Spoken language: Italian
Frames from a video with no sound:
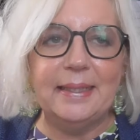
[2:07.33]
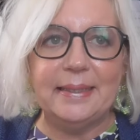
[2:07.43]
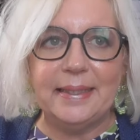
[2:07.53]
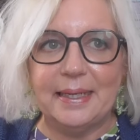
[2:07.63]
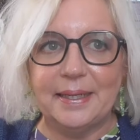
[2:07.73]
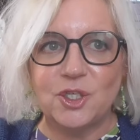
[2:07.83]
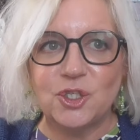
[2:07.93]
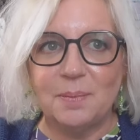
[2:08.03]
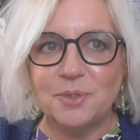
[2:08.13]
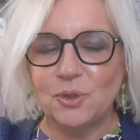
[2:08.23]
lì alla
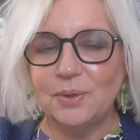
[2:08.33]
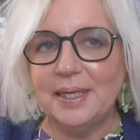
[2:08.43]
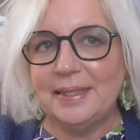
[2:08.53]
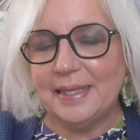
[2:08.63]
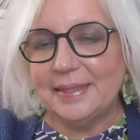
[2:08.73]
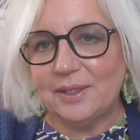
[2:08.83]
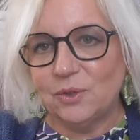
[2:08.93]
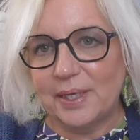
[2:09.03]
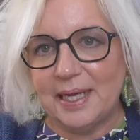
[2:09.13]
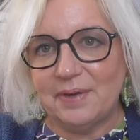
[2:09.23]
reception gli hanno
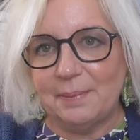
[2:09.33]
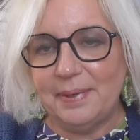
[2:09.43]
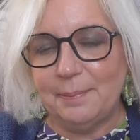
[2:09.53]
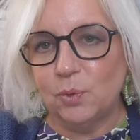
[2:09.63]
detto che avrebbe